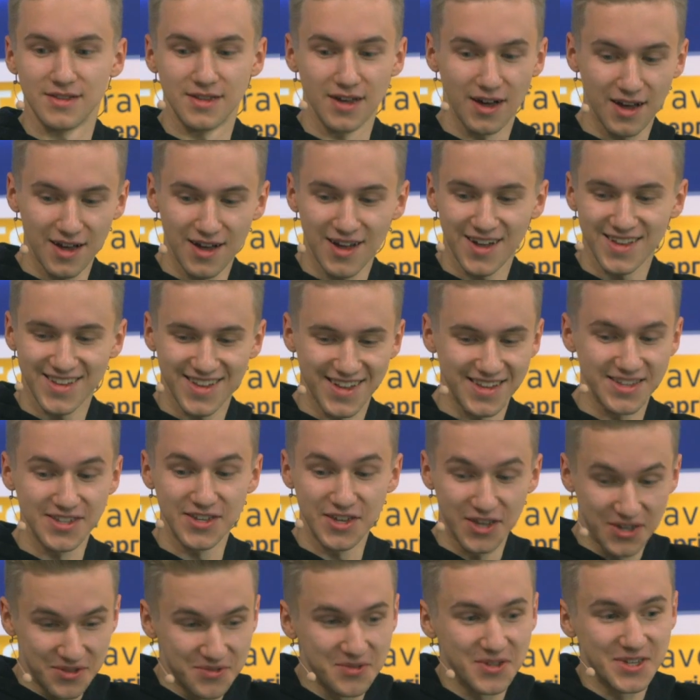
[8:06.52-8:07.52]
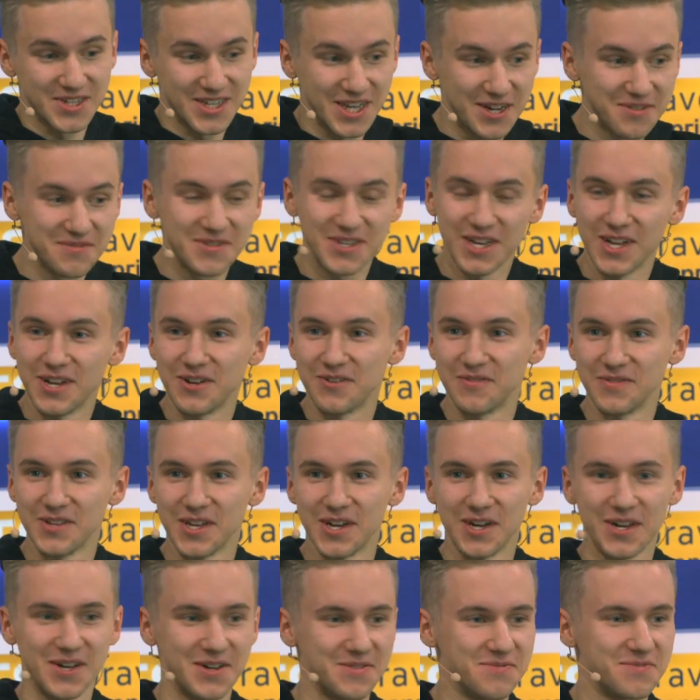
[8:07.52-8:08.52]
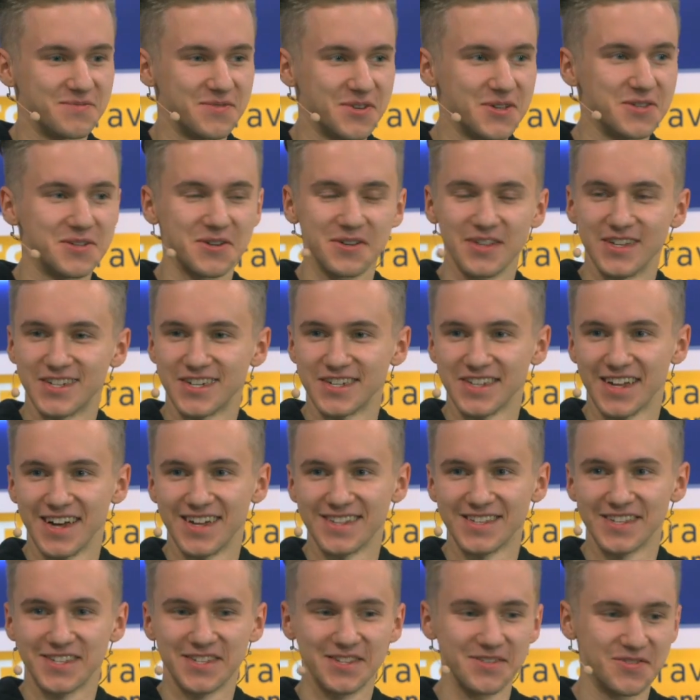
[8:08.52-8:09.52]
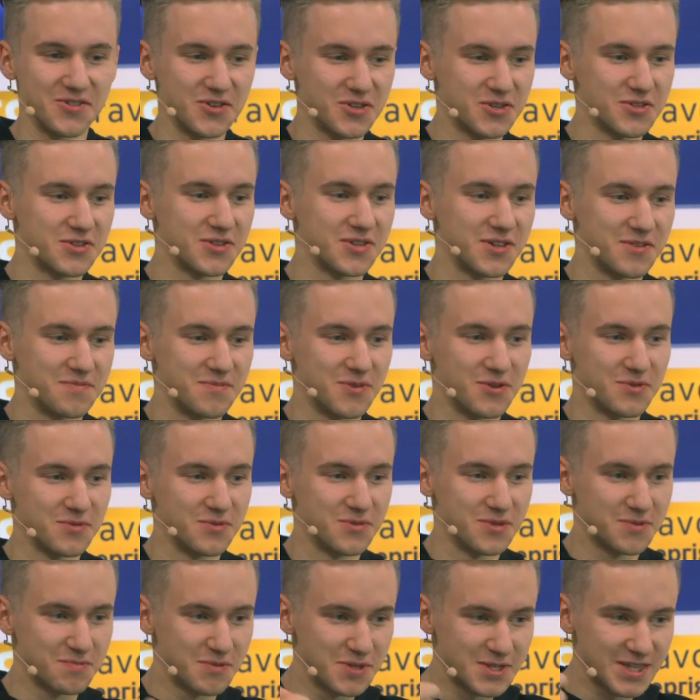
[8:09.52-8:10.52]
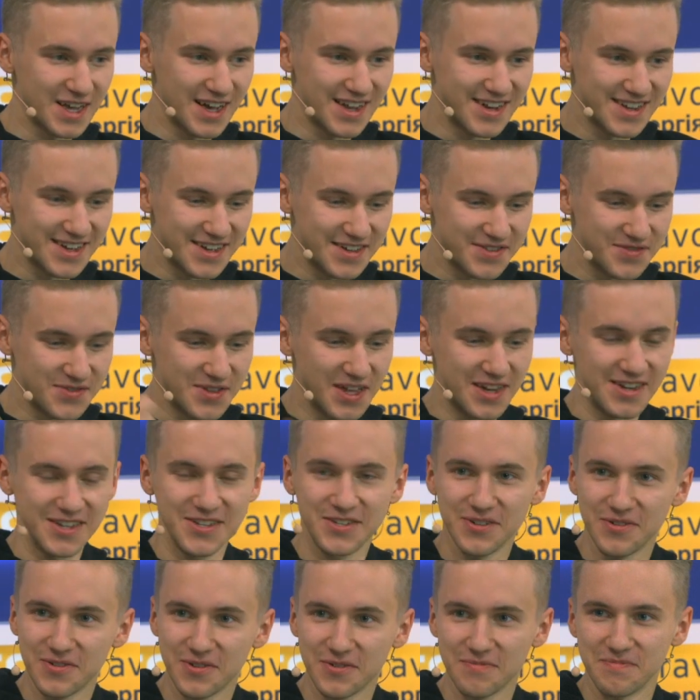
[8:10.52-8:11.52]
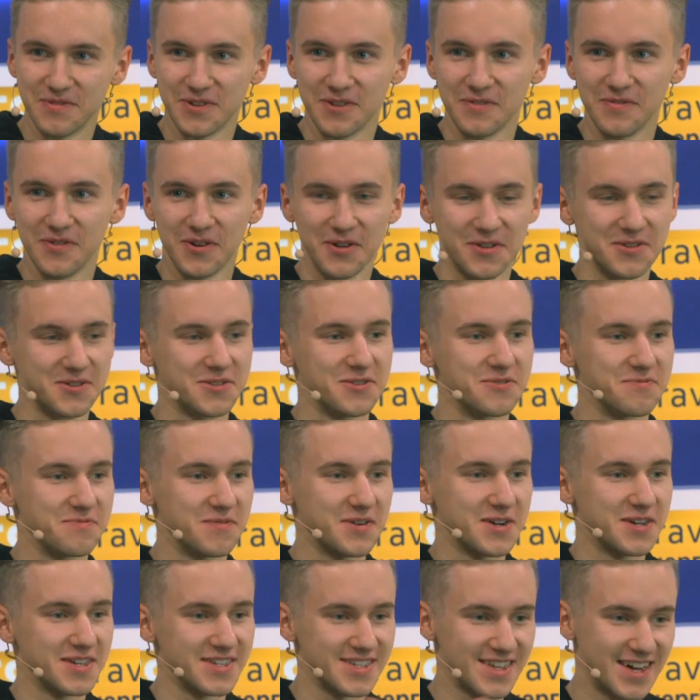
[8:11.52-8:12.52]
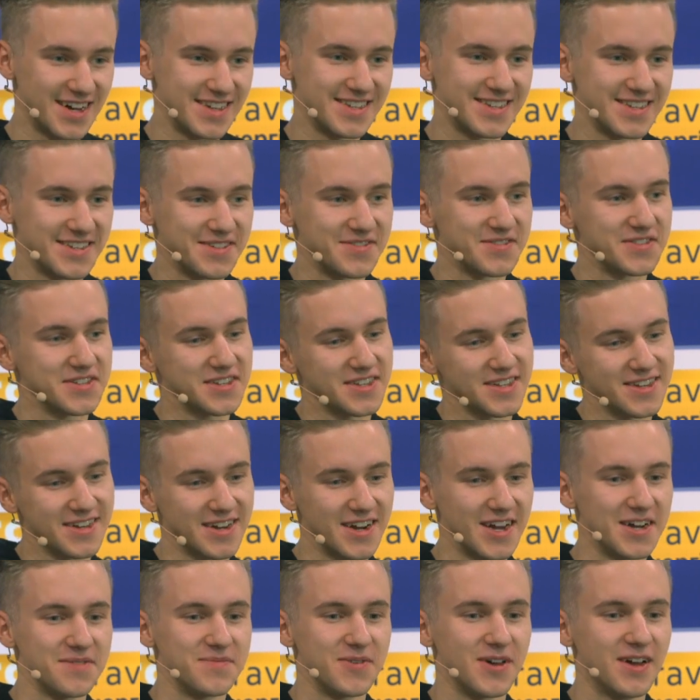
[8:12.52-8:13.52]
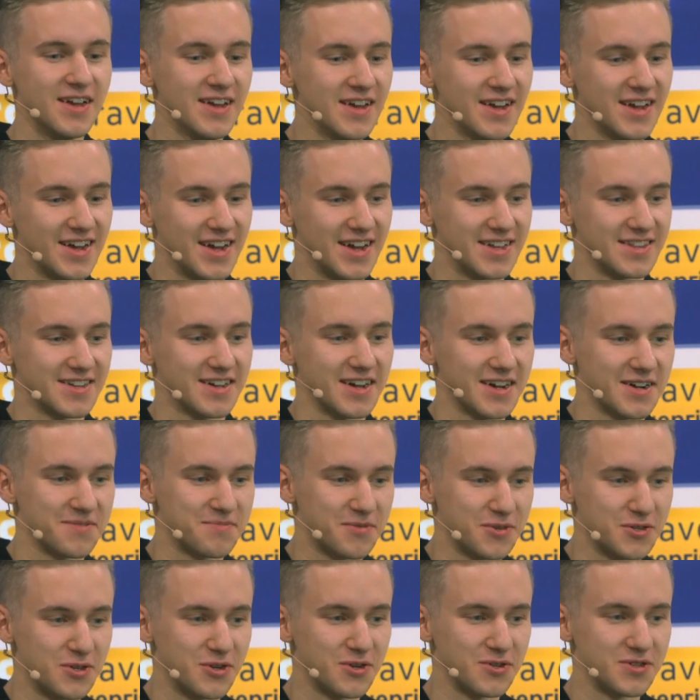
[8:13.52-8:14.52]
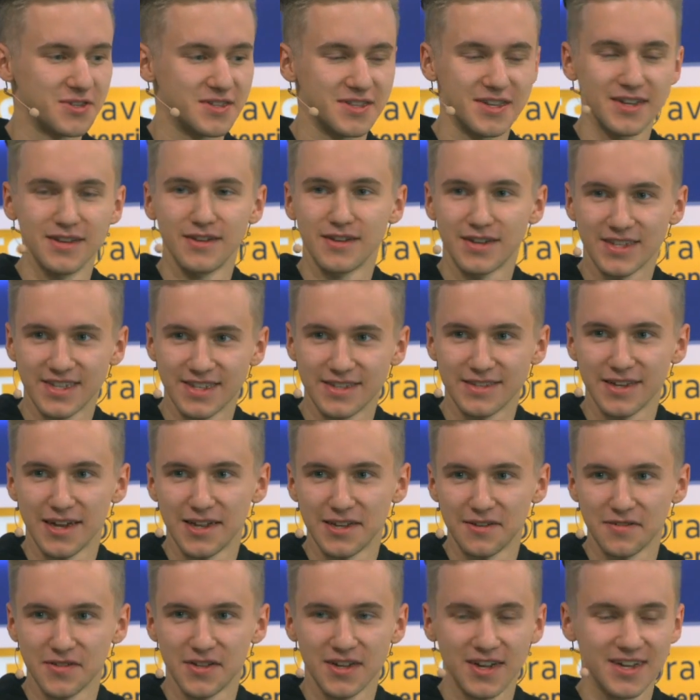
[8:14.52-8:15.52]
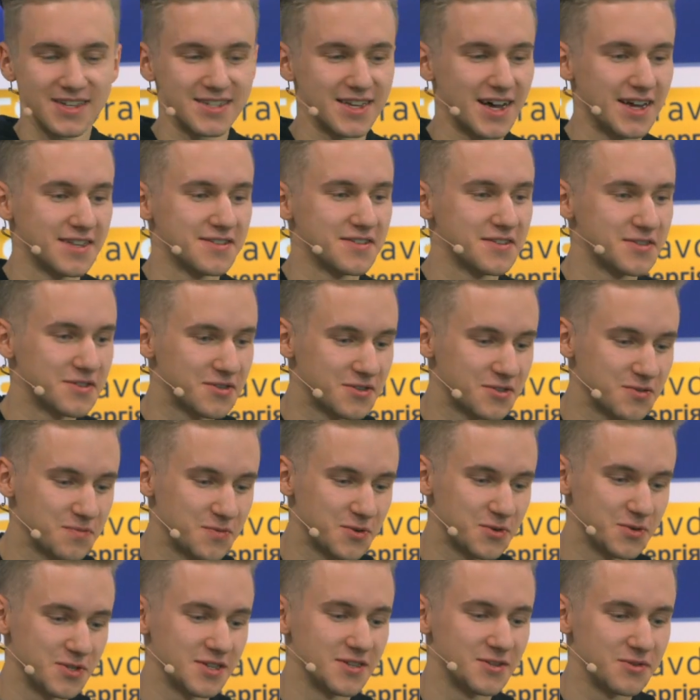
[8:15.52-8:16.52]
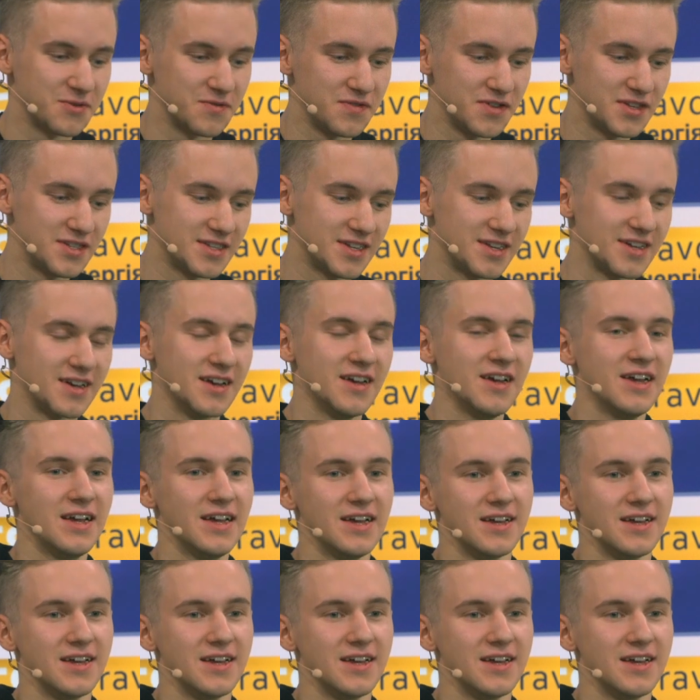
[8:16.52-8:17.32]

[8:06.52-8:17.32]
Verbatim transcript: Да, да, не, ну на самом деле у меня видео начинается с того, что я беру специально в наличку их перевел, чтобы показать это в Инстаграме. Это как определенный триггер социального доказательства, чтобы люди это увидели.